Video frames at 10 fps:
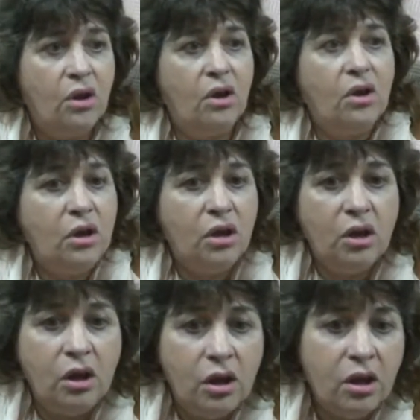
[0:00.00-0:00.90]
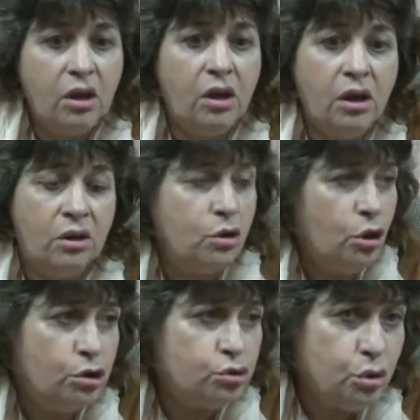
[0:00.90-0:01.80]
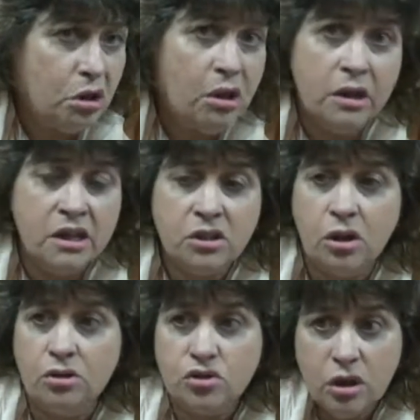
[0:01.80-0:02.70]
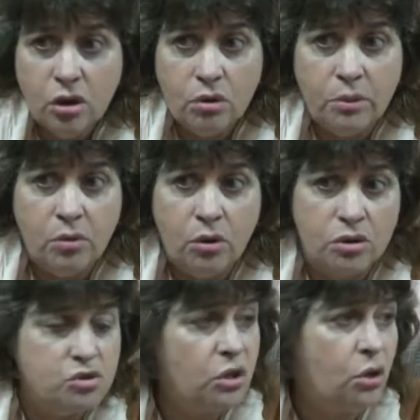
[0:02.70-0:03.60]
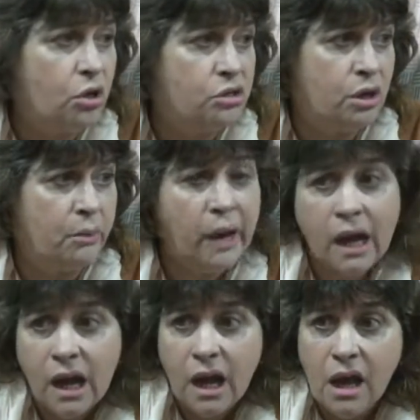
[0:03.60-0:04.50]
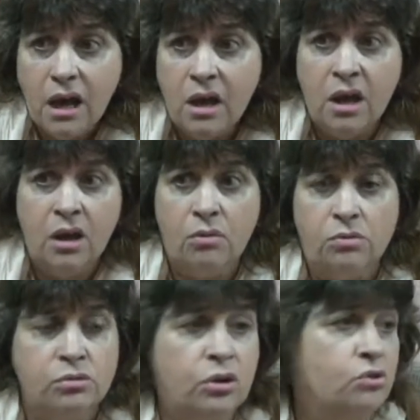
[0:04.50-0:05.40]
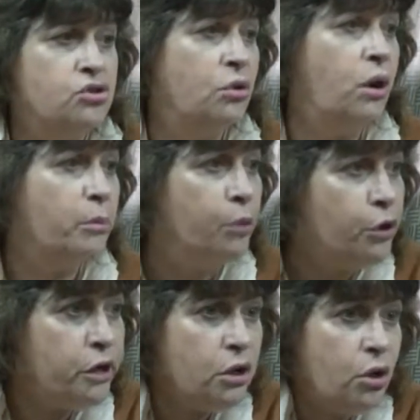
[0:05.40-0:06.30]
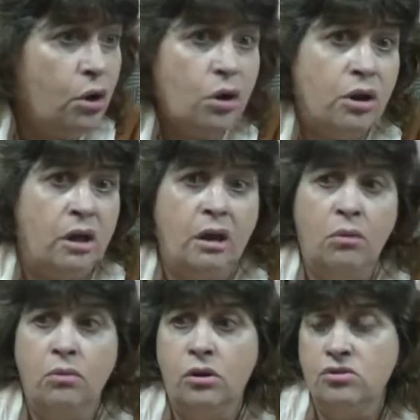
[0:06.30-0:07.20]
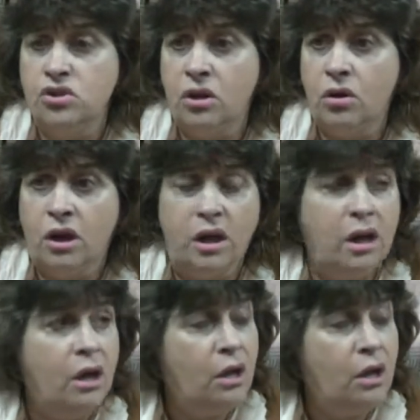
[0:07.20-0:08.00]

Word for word: Eh, no, yo en este consejo veo un consejo que trabaja, un consejo armónico, eh, un consejo que... Pero no